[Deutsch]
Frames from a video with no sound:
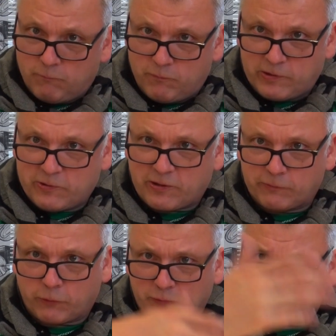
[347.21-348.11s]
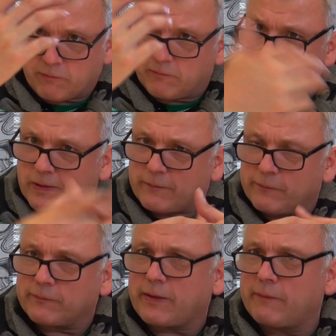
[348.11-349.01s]
wenn ich dann doch sage, wir
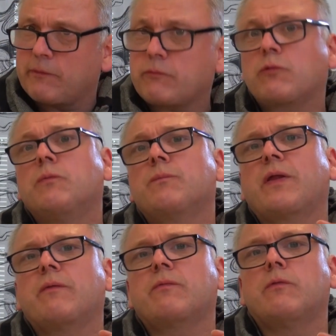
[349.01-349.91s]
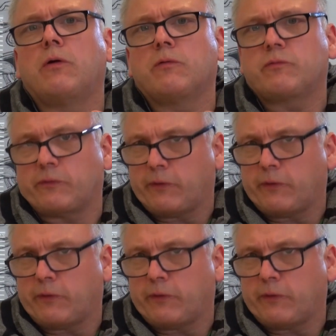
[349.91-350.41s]
machen es andersrum, dann läuft es.